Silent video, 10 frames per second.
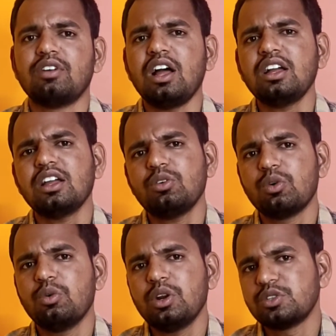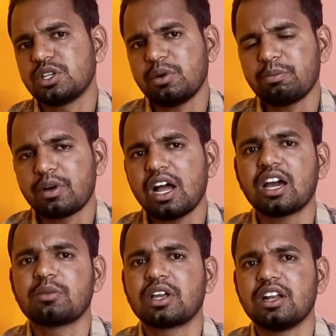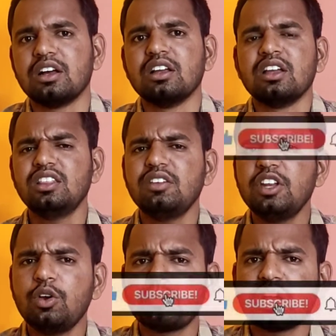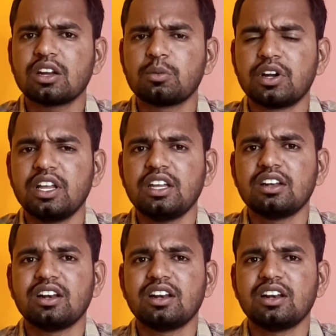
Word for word: வாங்க ஒவ்வொரு விஷயமா பார்க்க ஆரம்பிக்கலாம் இந்த வீடியோவை பார்க்குறதுக்கு முன்னாடி